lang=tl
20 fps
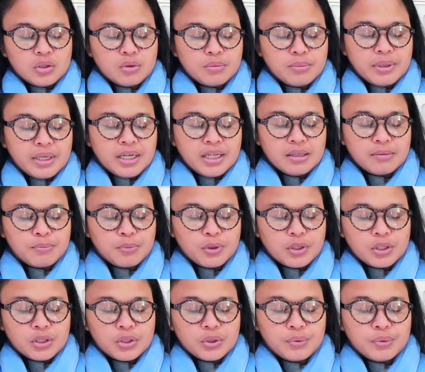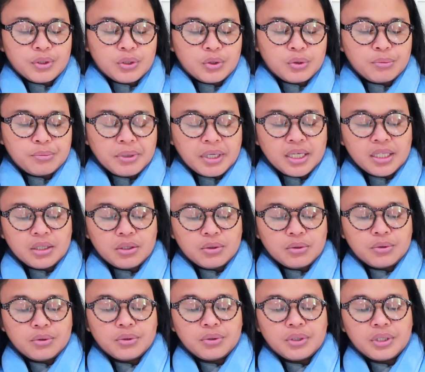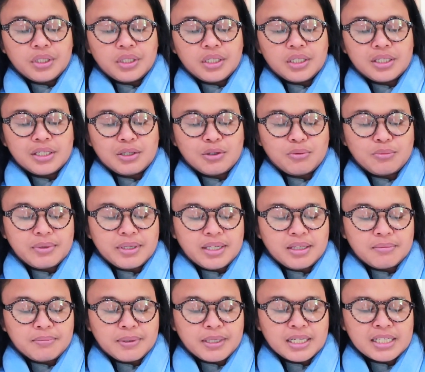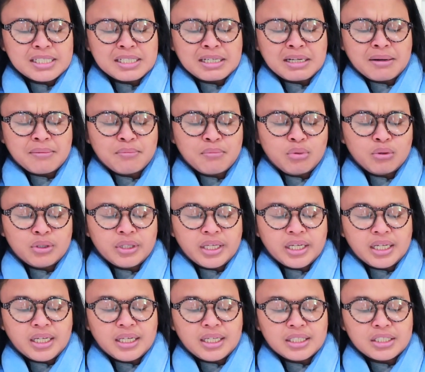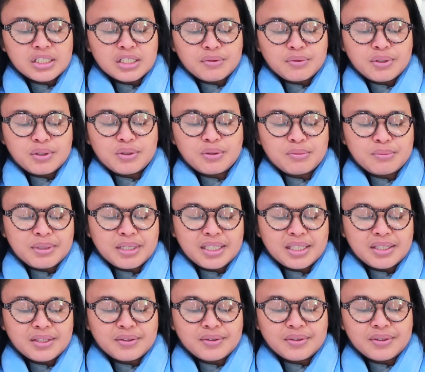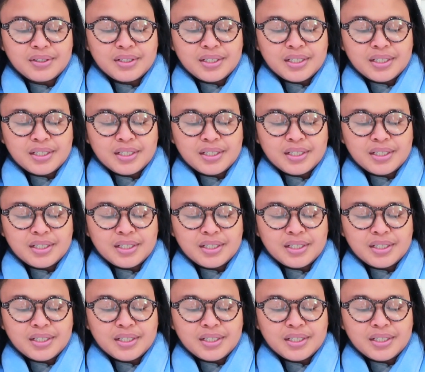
Umilit po ito with tomato. Hindi siya umilit, parang scrambled egg lang siya with tomato.